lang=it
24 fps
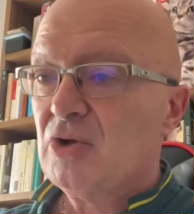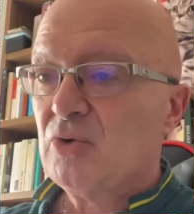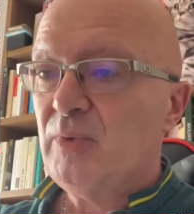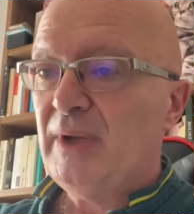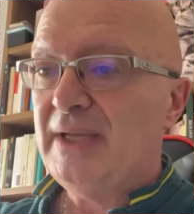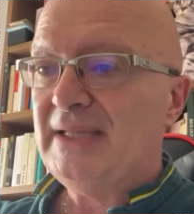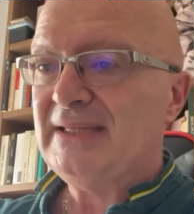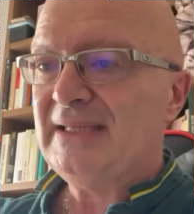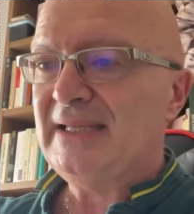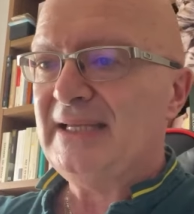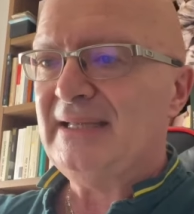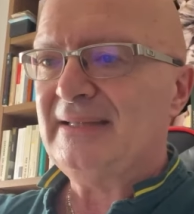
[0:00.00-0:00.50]

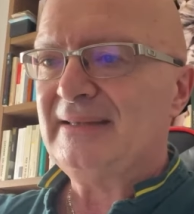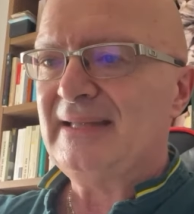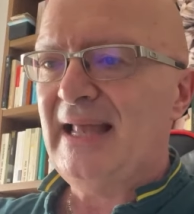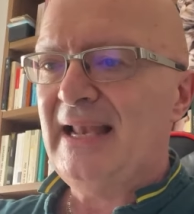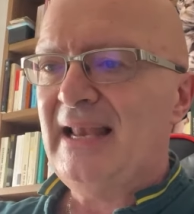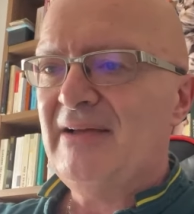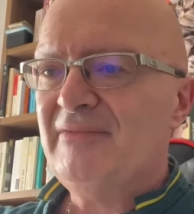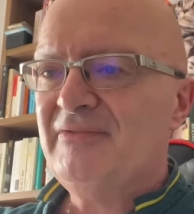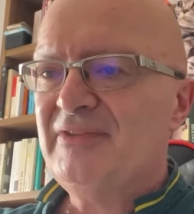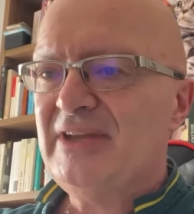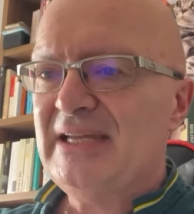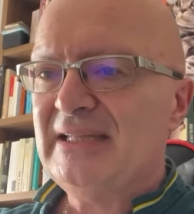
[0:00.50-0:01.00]
Quindi
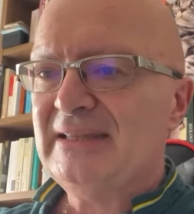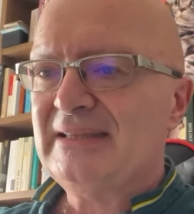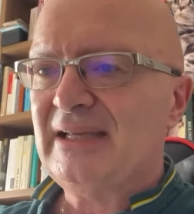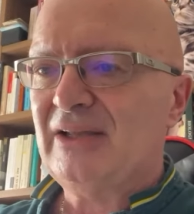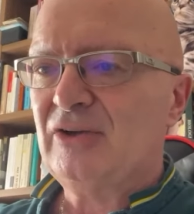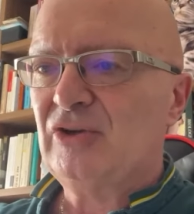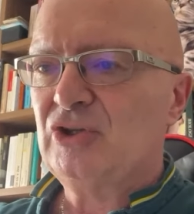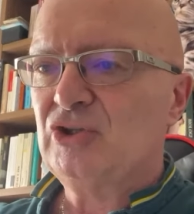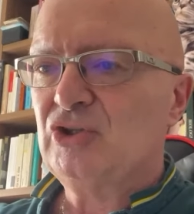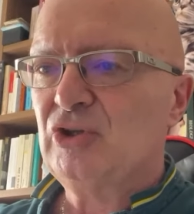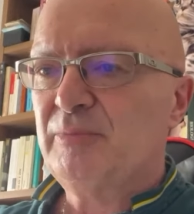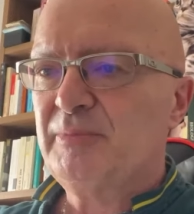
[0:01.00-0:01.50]
nella vita
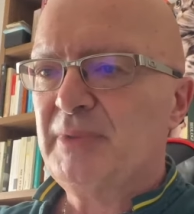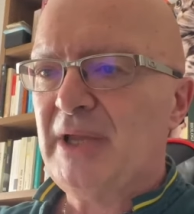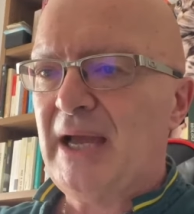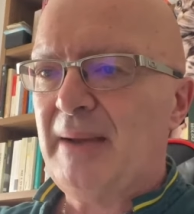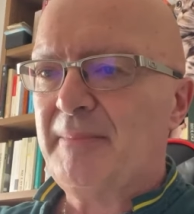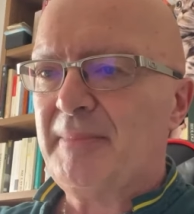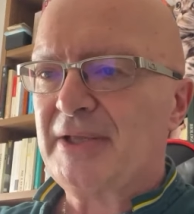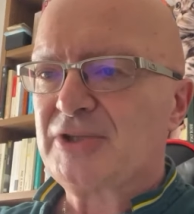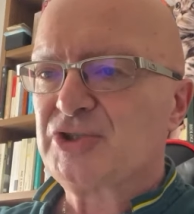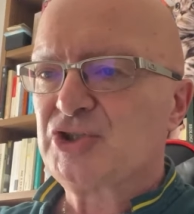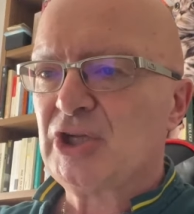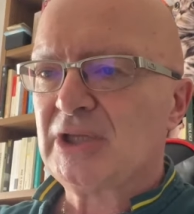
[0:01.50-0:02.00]
noi
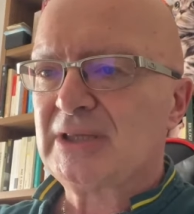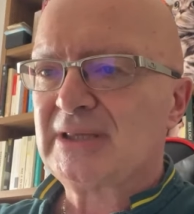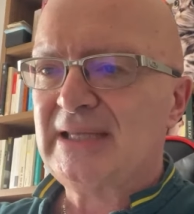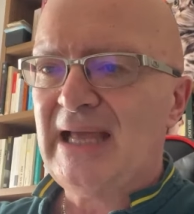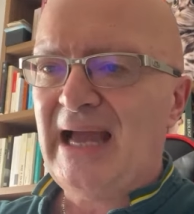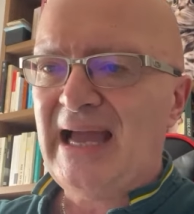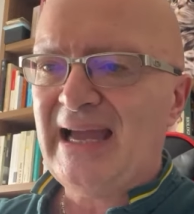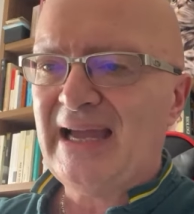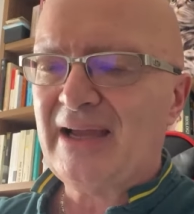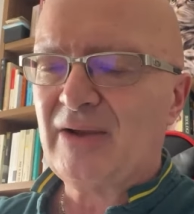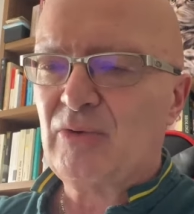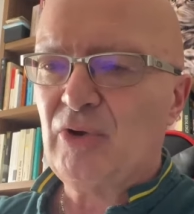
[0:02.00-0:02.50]
dobbiamo
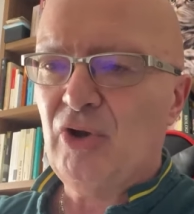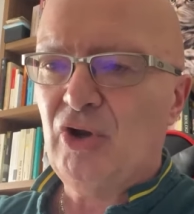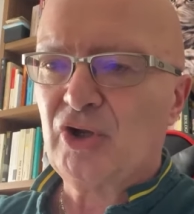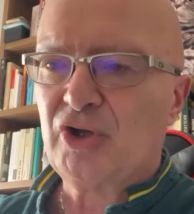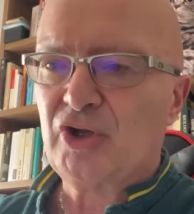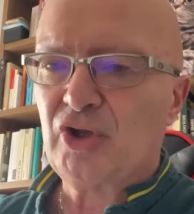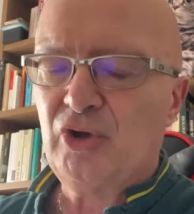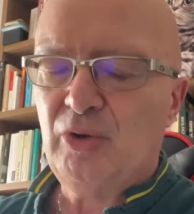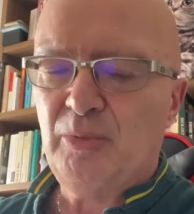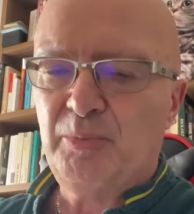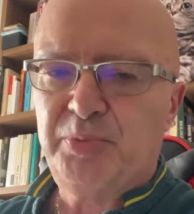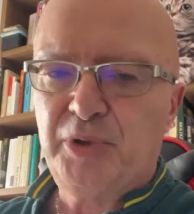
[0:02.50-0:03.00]
accettare quello
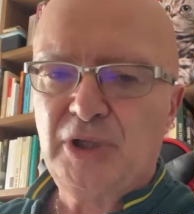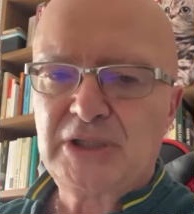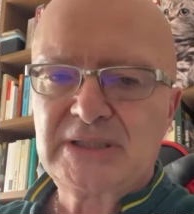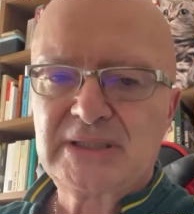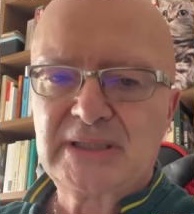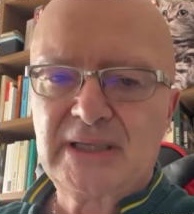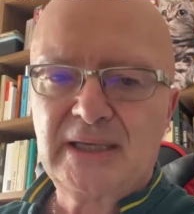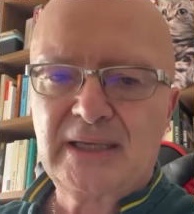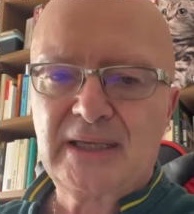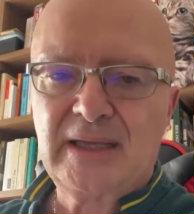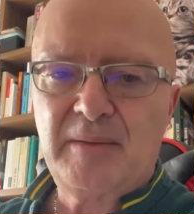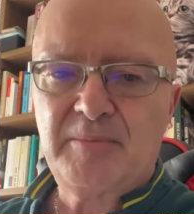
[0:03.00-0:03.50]
che non può
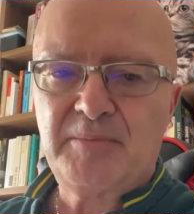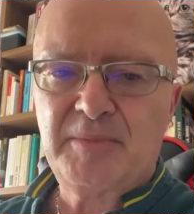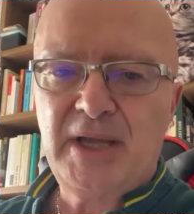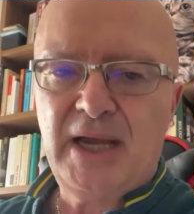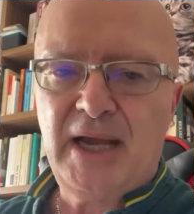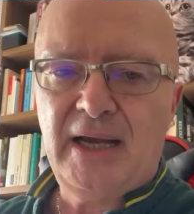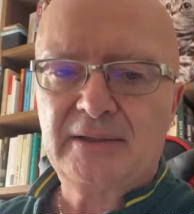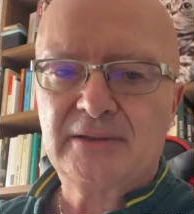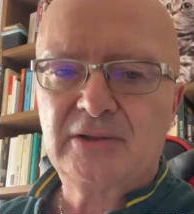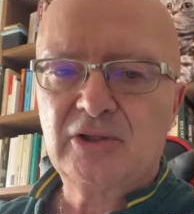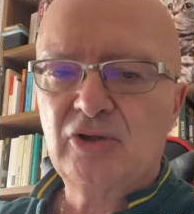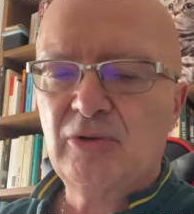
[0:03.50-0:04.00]
essere
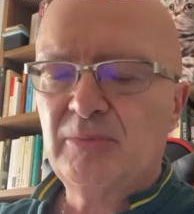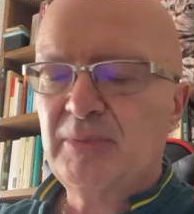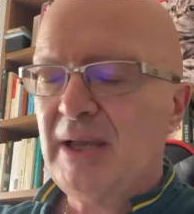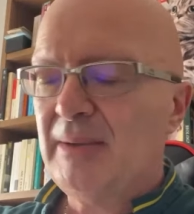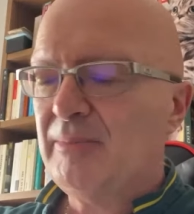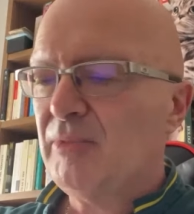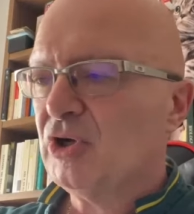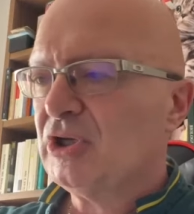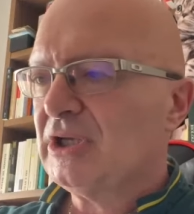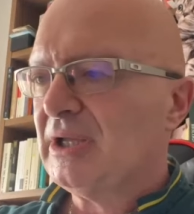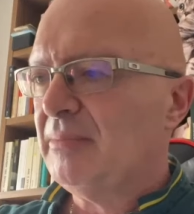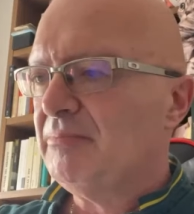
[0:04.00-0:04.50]
cambiato e
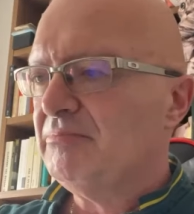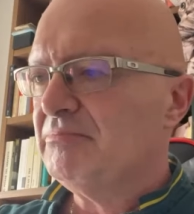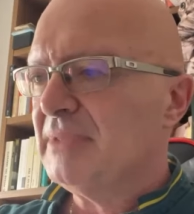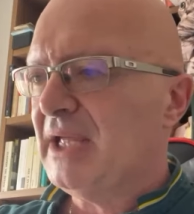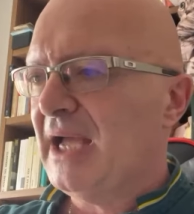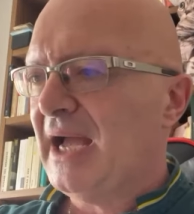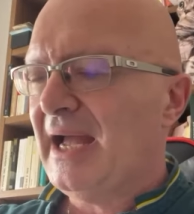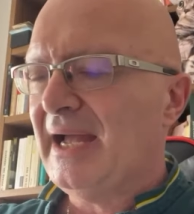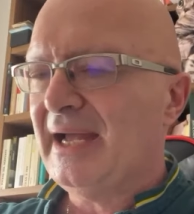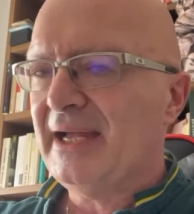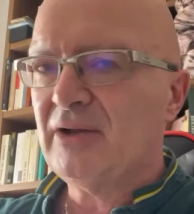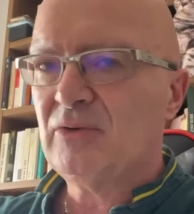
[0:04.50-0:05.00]
dobbiamo cambiare